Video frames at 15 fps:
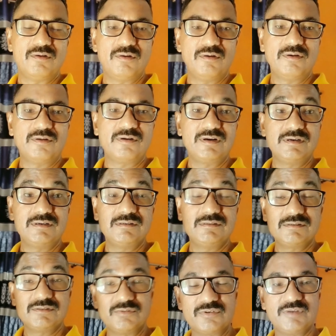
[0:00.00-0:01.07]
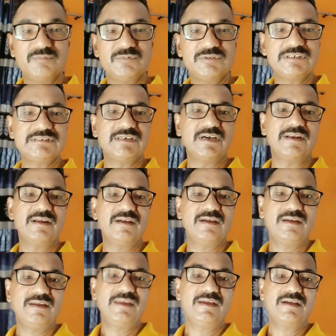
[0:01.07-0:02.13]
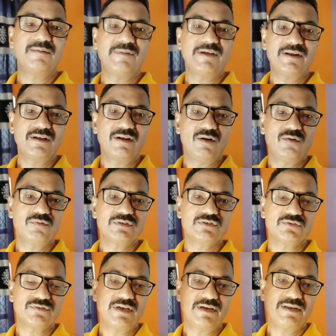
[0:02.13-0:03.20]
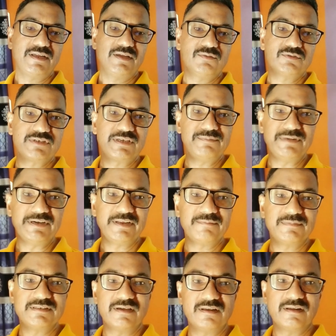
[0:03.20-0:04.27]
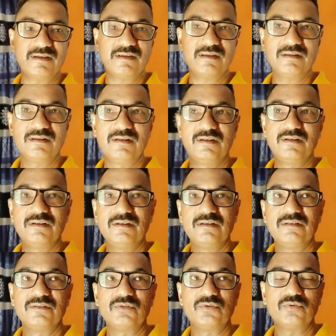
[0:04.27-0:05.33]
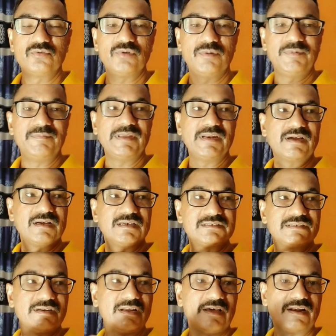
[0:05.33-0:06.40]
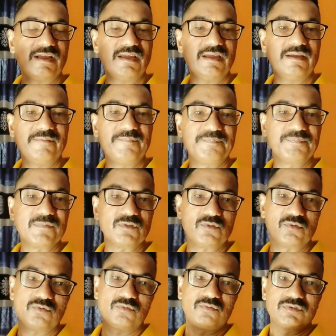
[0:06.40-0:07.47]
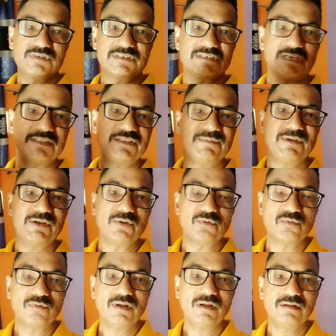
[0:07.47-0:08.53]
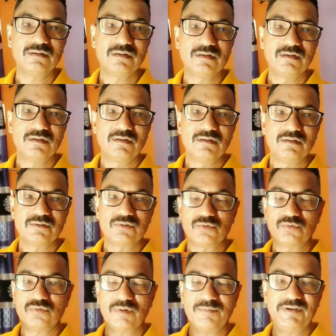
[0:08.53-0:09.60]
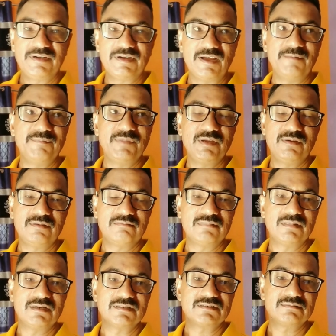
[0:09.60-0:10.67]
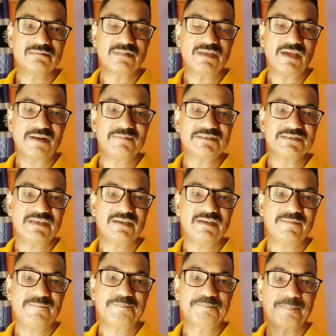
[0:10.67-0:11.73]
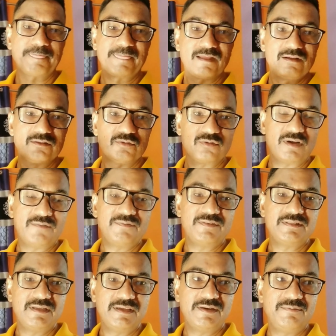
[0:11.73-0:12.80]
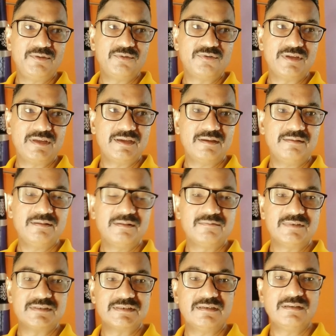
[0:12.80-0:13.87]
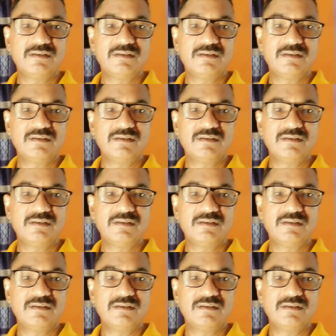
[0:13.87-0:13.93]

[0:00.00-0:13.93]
और क्योंकि मुझे जाना है एक हमारे गांव की सोसाइटी है उसकी मीटिंग में जाना है तो अभी मेरा कज़न आ रहा है तो उसके साथ ही मैं निकलूँगा तो अभी टाइम भी ग्यारह बज गए हैं तो काफ़ी देर भी हो गई है वैसे